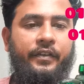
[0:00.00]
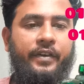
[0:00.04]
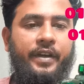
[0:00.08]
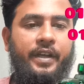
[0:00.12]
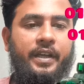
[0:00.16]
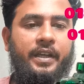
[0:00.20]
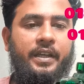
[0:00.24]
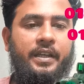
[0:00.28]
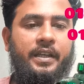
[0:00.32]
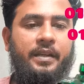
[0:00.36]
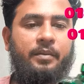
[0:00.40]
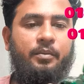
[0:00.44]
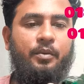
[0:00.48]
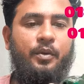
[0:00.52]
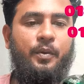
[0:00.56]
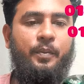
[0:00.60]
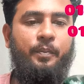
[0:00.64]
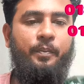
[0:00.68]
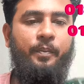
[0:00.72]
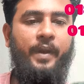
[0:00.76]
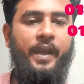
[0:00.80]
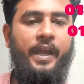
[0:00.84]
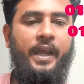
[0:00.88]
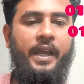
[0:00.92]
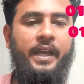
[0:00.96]
গ্রিন এবং
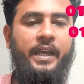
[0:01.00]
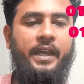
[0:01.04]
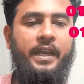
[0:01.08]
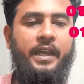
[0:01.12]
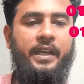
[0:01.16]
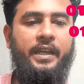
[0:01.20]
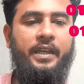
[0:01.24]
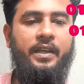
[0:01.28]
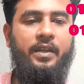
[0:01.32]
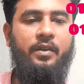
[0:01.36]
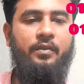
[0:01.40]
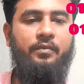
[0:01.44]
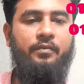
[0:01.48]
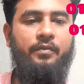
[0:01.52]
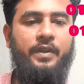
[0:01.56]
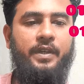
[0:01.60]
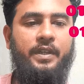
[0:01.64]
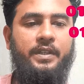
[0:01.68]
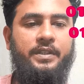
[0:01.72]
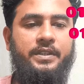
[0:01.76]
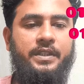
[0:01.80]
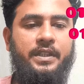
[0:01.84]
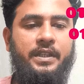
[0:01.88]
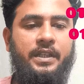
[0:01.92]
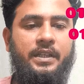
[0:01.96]
ব্ল্যাক এর
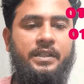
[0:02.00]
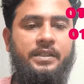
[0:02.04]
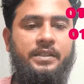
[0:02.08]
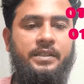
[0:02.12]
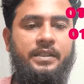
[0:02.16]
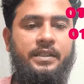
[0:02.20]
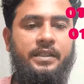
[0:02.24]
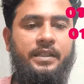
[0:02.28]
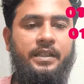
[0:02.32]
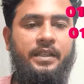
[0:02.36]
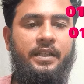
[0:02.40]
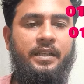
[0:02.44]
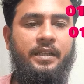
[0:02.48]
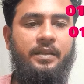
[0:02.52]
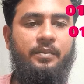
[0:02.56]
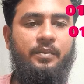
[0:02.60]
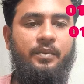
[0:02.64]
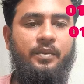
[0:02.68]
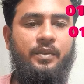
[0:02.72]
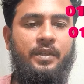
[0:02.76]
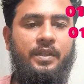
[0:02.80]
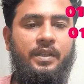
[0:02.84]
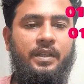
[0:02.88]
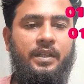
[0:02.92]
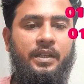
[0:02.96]
কম্বিনেশন আছে রিলের
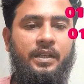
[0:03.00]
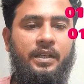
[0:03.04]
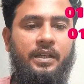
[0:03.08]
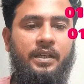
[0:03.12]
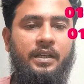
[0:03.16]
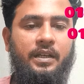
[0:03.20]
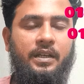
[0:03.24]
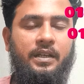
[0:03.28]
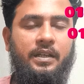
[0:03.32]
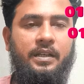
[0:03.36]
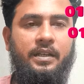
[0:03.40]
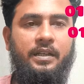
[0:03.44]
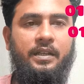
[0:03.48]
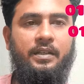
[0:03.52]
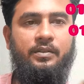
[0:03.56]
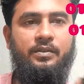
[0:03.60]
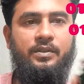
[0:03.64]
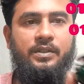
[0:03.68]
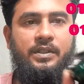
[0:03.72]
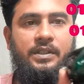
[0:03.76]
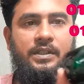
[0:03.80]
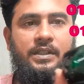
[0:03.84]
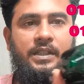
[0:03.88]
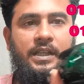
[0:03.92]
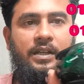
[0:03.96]
মধ্যে আর এটা
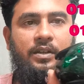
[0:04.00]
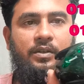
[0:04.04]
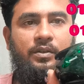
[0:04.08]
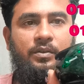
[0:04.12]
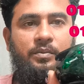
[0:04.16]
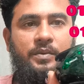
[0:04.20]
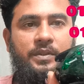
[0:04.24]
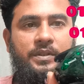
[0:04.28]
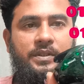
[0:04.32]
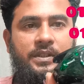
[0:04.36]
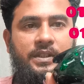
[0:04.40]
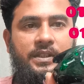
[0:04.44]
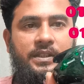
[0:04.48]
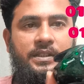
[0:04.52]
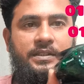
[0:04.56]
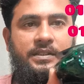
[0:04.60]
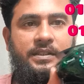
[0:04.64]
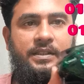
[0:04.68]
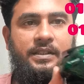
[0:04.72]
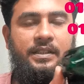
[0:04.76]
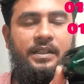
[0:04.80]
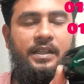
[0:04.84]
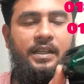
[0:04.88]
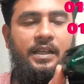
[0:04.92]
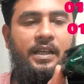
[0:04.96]
হচ্ছে তাকুমি
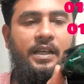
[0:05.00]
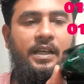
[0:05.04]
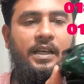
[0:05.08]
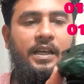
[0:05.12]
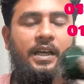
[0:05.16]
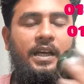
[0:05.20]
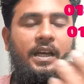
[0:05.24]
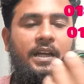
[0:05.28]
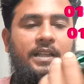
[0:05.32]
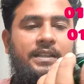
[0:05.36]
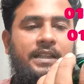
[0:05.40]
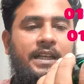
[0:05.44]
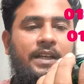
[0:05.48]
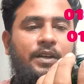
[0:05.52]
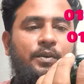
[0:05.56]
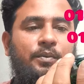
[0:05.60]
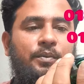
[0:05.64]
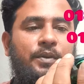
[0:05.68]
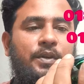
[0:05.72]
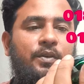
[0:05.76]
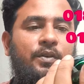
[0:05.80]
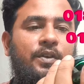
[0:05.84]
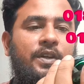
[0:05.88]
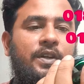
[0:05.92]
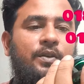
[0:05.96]
সিরিজের আর
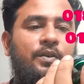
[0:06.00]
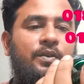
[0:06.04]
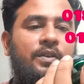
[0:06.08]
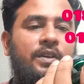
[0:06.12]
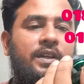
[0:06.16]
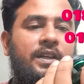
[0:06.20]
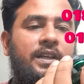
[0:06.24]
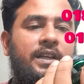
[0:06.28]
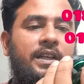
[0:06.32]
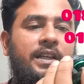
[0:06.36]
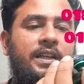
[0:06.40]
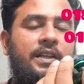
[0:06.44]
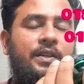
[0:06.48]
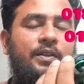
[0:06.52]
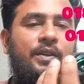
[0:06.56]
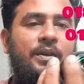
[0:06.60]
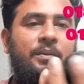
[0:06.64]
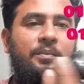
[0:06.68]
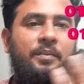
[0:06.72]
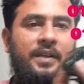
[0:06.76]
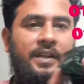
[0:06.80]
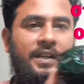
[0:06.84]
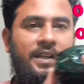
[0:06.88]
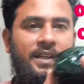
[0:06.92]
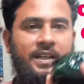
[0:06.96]
তাকুমির অনেকগুলো রিল কিন্তু
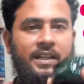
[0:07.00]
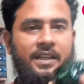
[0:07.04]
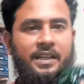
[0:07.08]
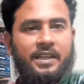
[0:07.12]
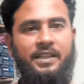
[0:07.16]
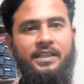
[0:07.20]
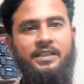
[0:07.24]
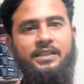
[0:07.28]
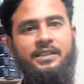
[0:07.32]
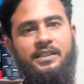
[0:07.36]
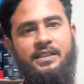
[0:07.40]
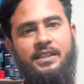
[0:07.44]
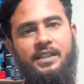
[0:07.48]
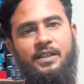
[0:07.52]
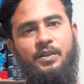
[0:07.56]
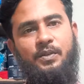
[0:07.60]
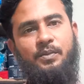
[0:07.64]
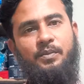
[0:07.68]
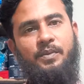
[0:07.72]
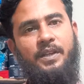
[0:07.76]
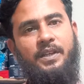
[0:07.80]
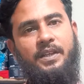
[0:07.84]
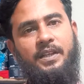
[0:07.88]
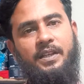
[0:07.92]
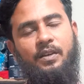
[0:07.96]
আমরা এটাকে এনেছি
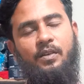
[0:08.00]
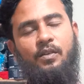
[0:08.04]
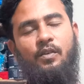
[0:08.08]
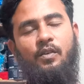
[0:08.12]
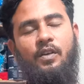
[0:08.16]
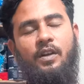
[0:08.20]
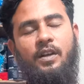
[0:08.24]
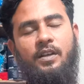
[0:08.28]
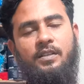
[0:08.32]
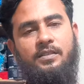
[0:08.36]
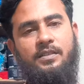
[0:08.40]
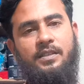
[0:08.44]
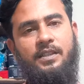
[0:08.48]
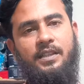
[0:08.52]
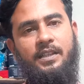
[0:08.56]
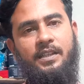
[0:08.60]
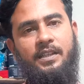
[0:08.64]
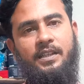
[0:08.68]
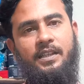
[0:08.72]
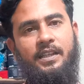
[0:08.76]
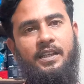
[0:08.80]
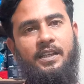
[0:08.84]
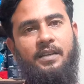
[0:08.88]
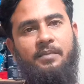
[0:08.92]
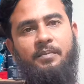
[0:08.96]
তাকুমির একটা লং কাস্টিং
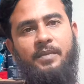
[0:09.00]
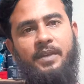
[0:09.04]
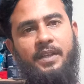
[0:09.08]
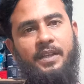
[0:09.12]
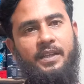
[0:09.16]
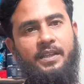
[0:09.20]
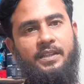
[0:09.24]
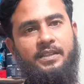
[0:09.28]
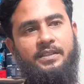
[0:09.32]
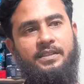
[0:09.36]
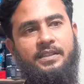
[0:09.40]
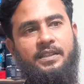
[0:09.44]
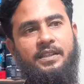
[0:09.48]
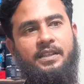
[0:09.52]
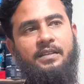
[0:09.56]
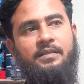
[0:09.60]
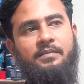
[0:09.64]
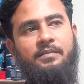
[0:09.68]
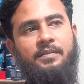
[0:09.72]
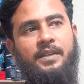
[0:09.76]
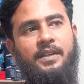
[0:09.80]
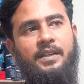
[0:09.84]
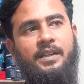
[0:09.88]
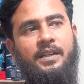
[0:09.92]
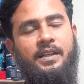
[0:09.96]
রিল আমরা
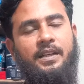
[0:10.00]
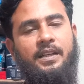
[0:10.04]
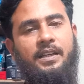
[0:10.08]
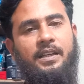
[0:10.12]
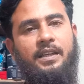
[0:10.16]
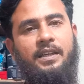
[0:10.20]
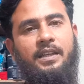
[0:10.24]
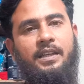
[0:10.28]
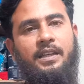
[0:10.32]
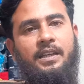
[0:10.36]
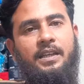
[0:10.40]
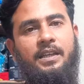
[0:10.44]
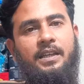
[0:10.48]
এনেছিলাম এর আগে